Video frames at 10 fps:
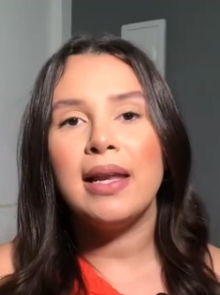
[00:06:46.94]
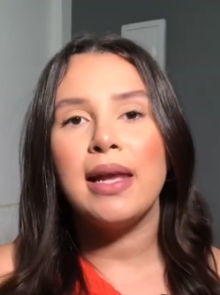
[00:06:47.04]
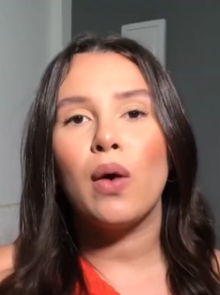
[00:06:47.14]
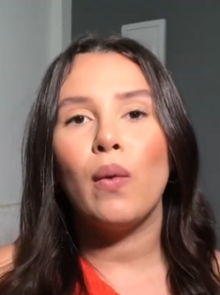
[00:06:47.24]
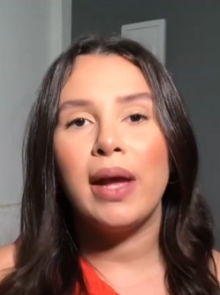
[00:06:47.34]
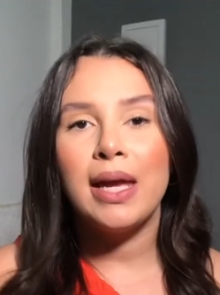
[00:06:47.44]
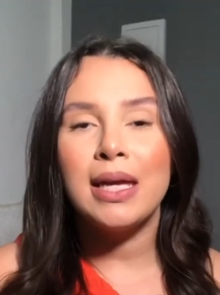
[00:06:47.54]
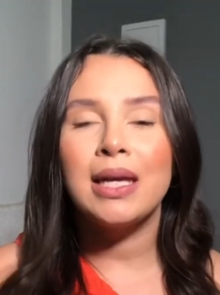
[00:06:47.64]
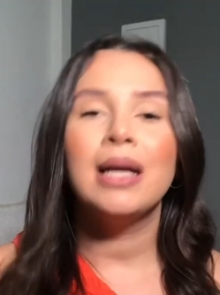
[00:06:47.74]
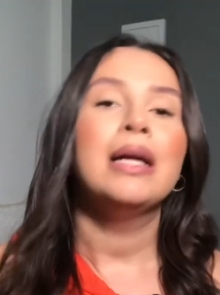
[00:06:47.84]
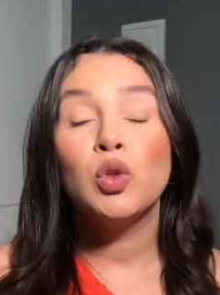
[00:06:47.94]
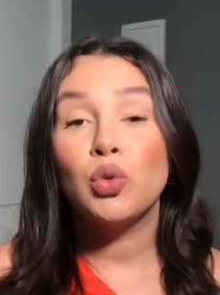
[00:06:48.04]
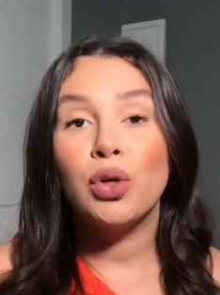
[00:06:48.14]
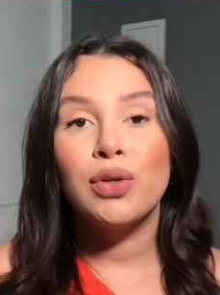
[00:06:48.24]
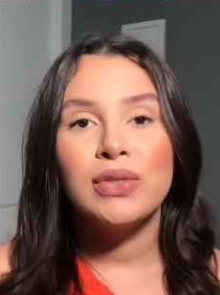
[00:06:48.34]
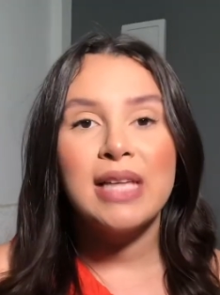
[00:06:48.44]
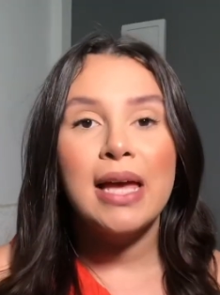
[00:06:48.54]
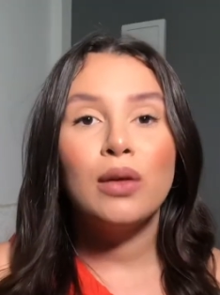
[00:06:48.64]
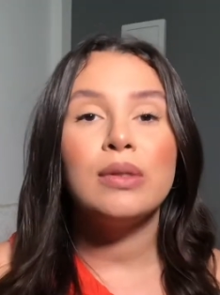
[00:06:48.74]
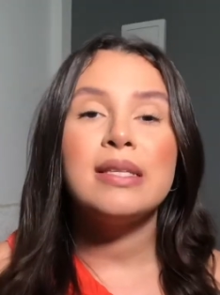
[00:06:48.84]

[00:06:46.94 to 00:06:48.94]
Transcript: ali a correinha no tornozelo,